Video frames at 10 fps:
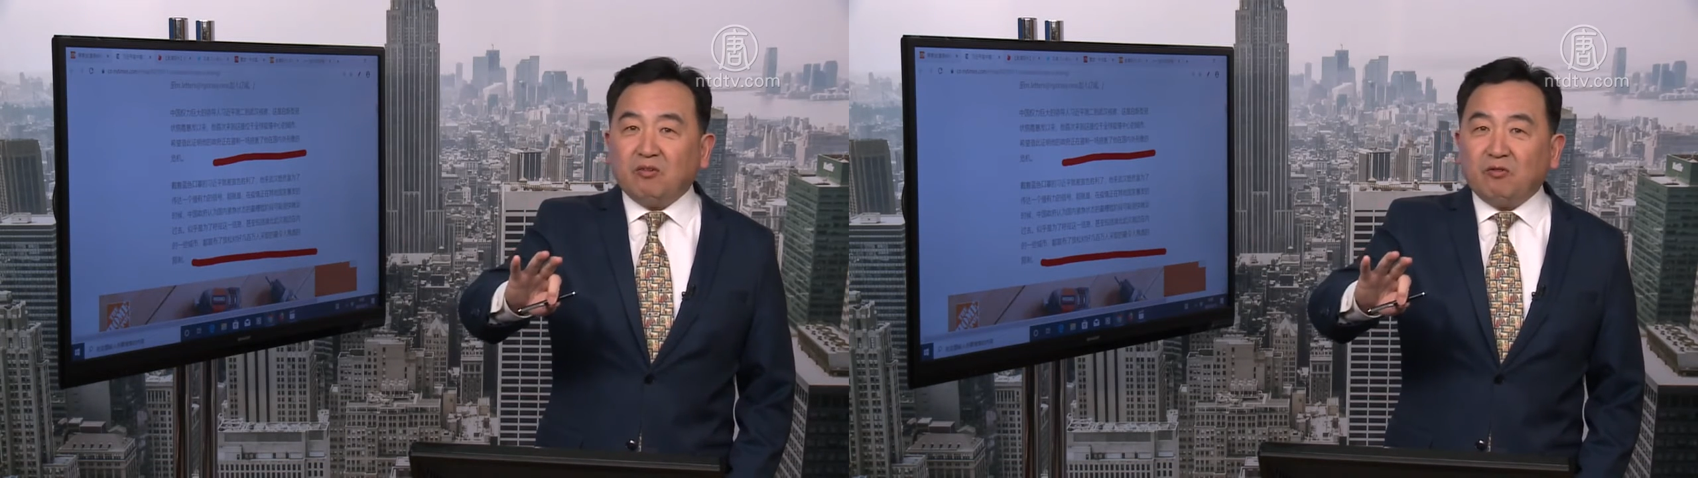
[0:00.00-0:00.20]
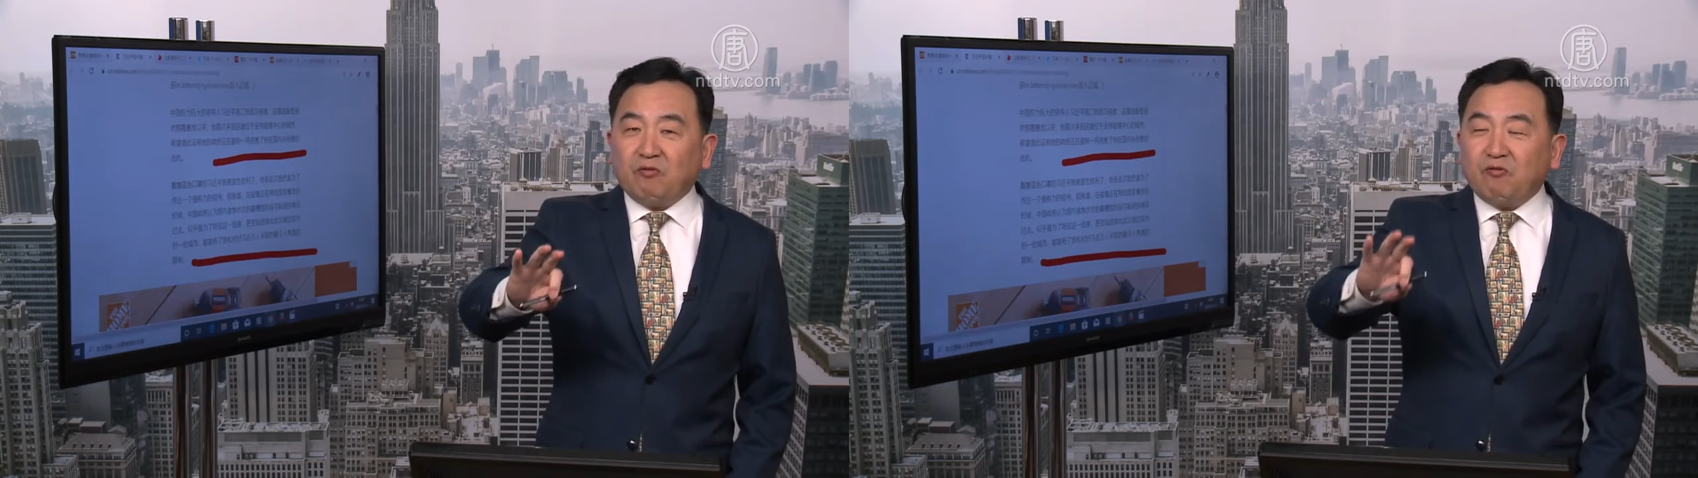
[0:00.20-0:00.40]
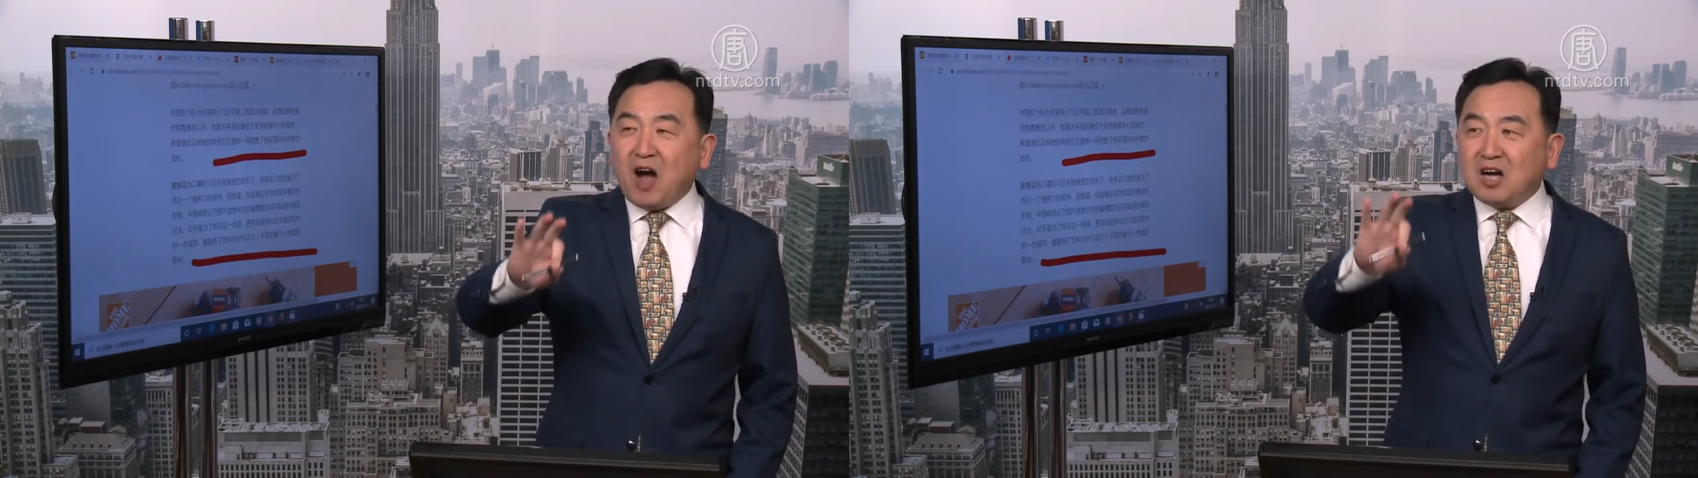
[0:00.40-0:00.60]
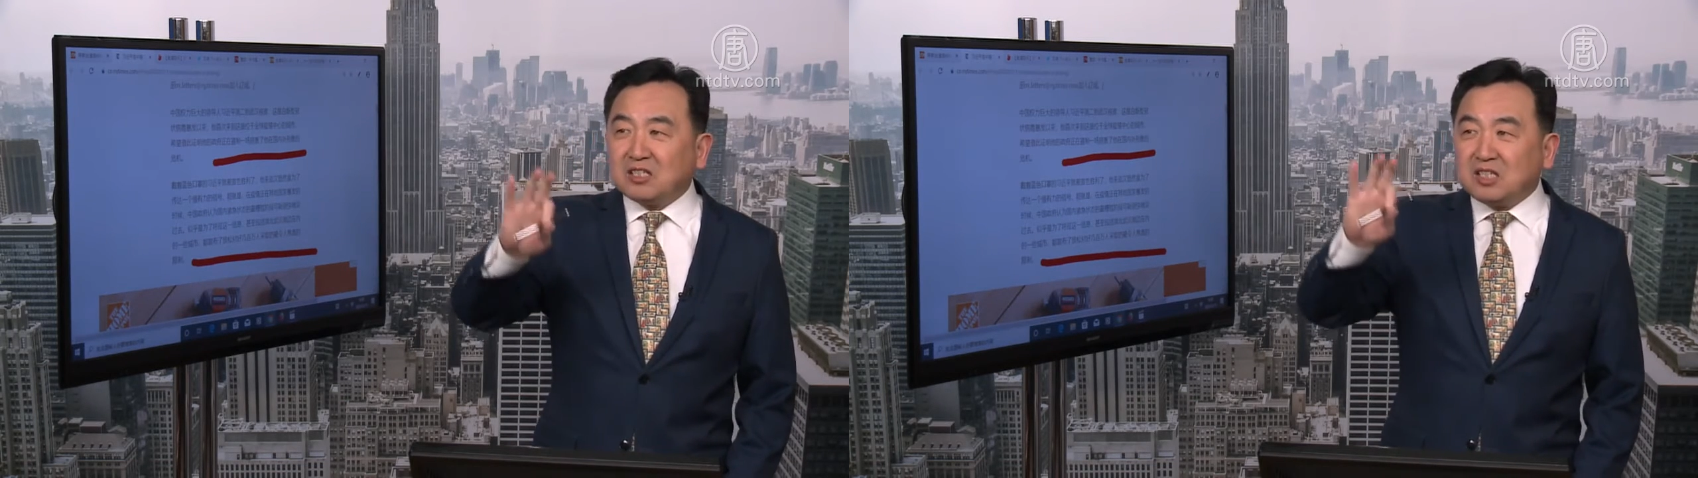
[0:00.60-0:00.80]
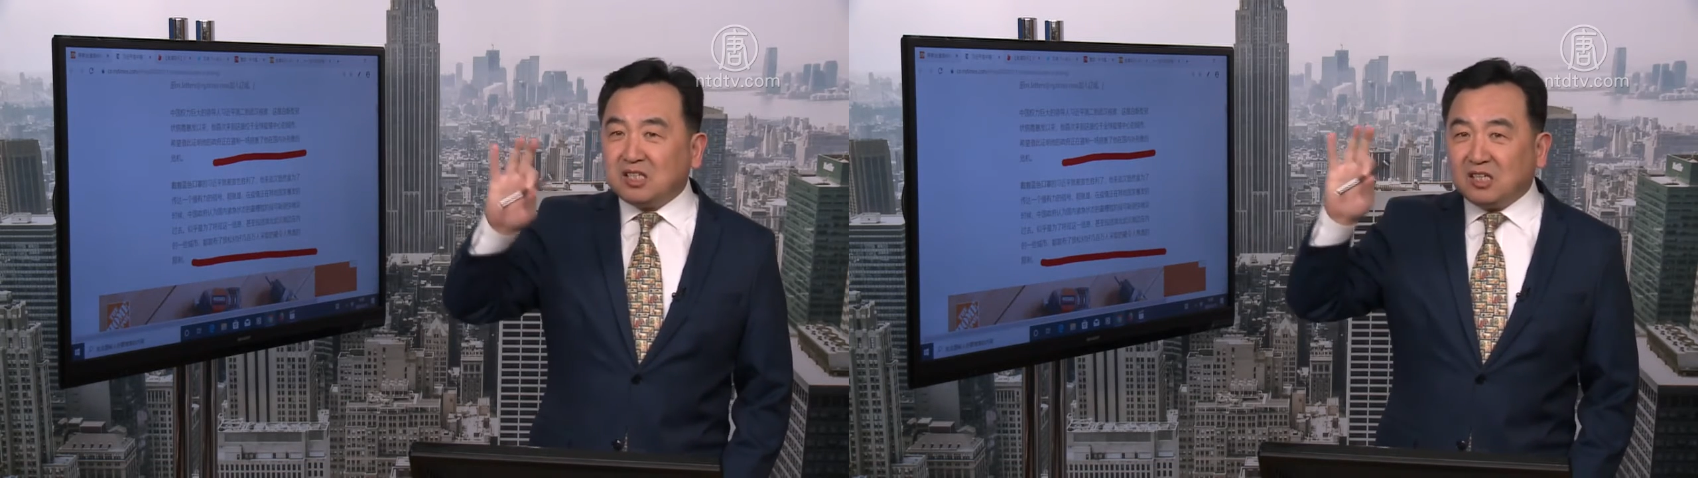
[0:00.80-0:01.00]
放
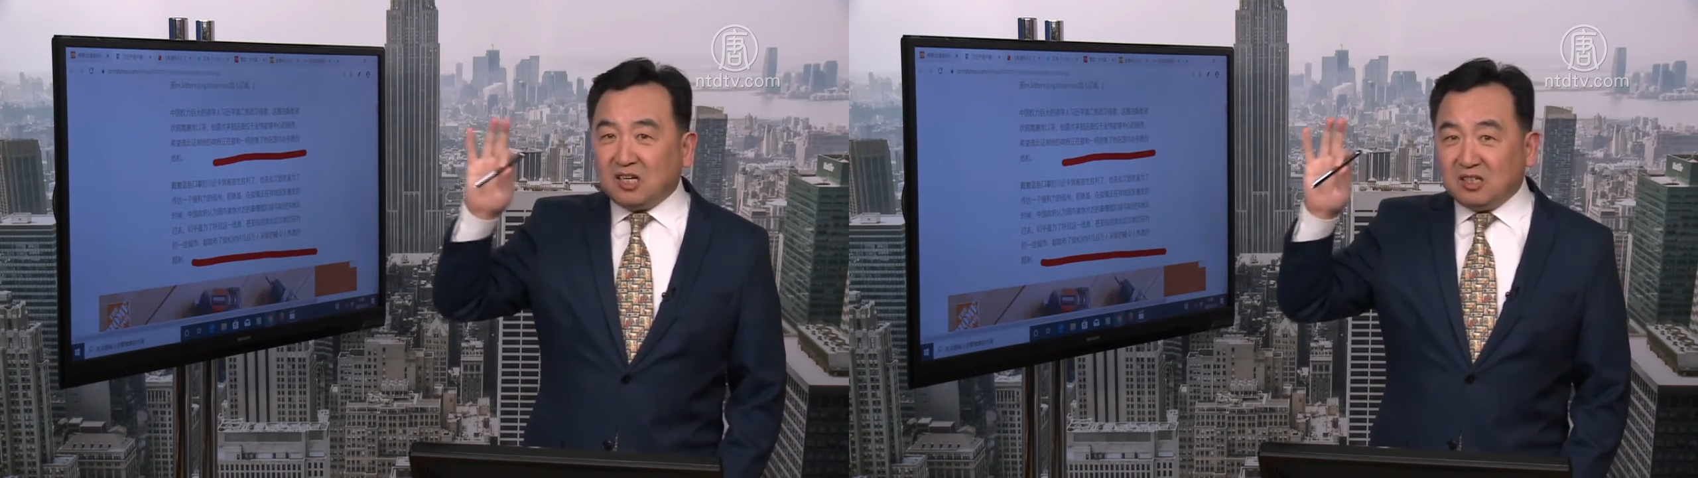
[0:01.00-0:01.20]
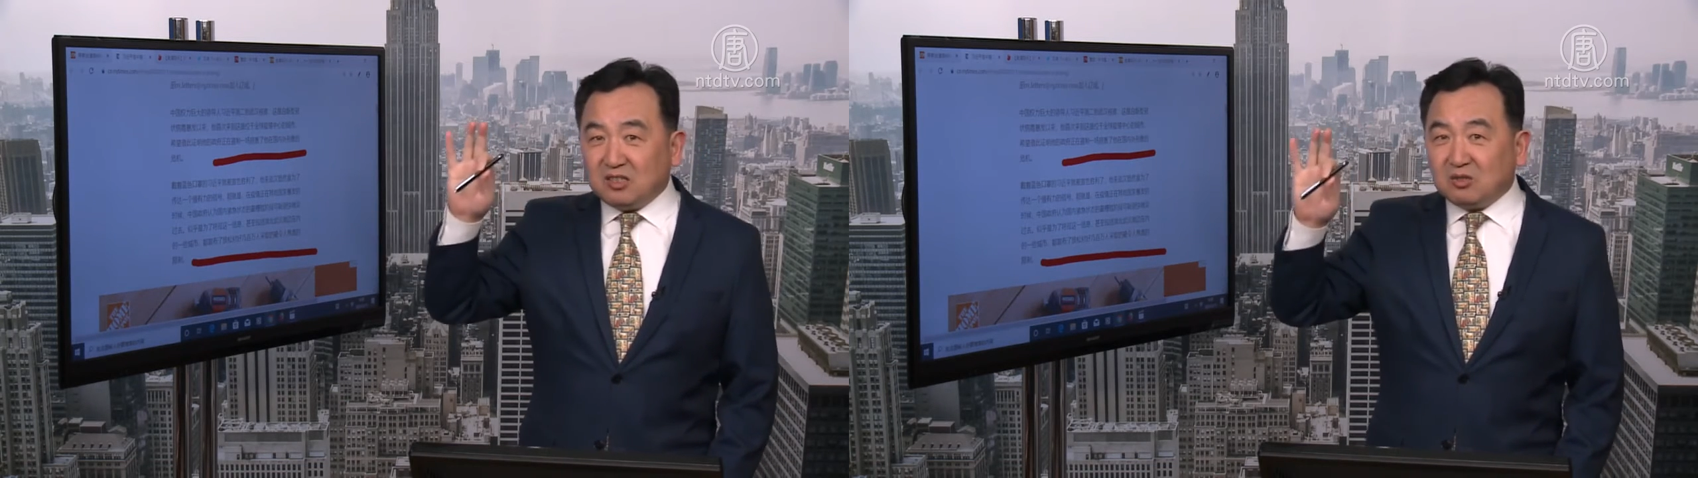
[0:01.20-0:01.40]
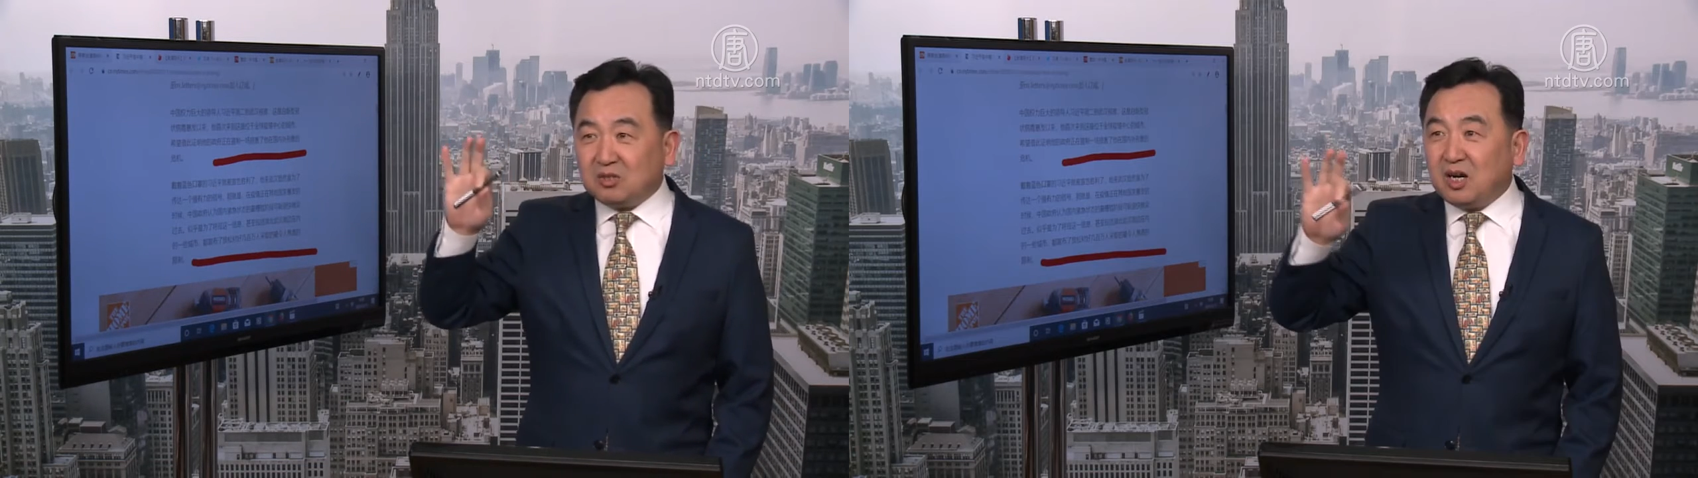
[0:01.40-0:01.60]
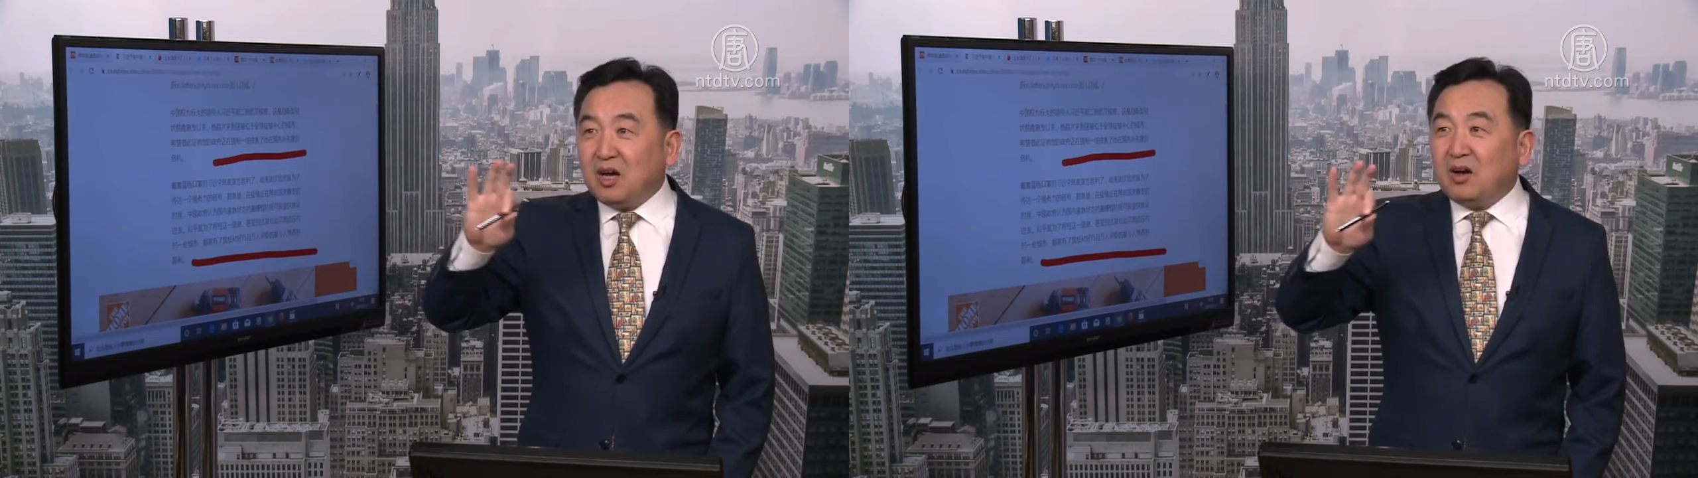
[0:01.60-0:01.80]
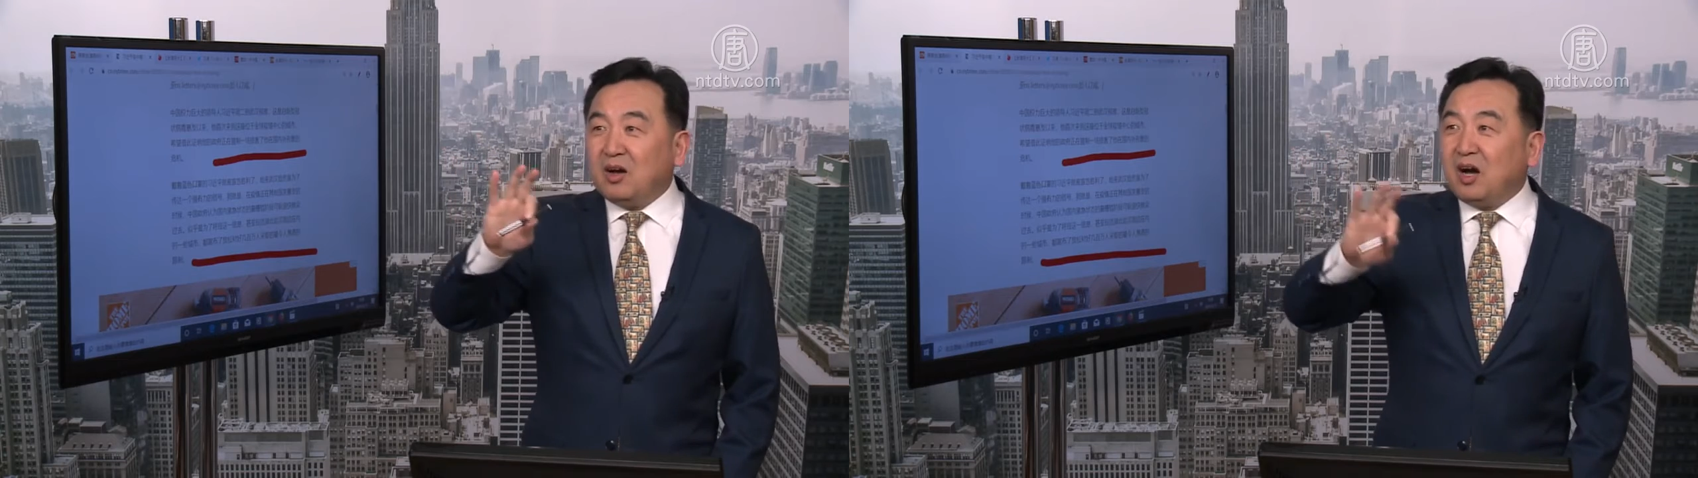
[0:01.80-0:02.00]
弃了，就是
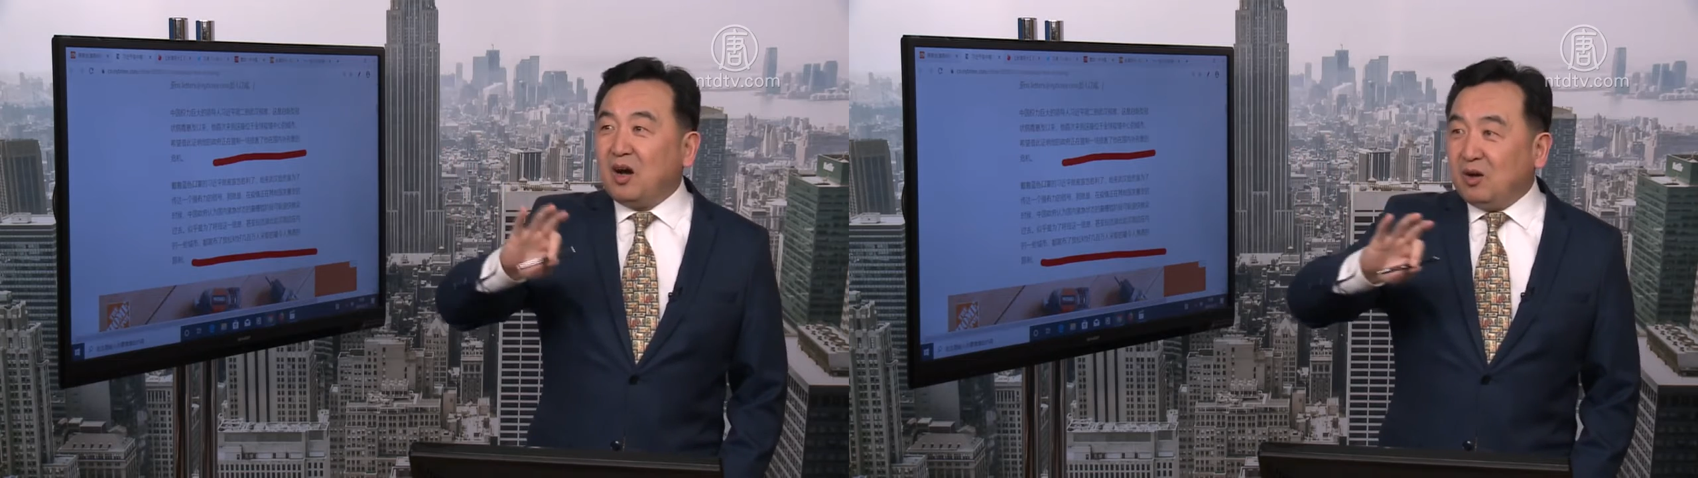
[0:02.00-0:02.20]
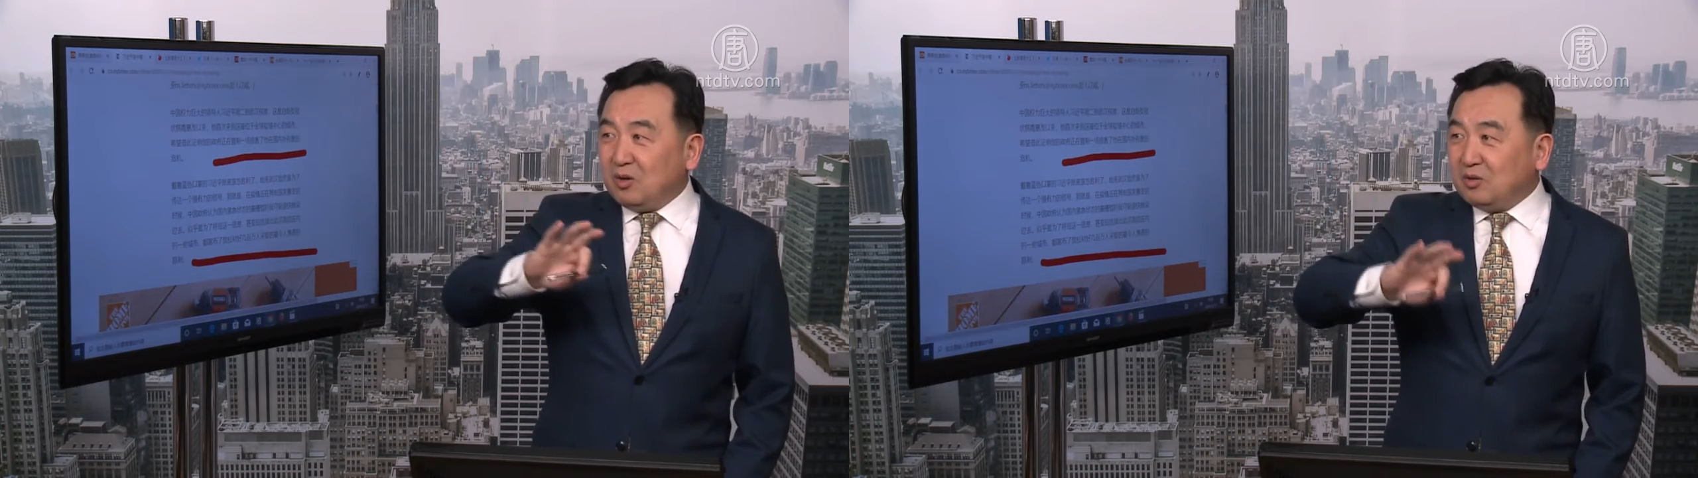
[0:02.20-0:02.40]
啊，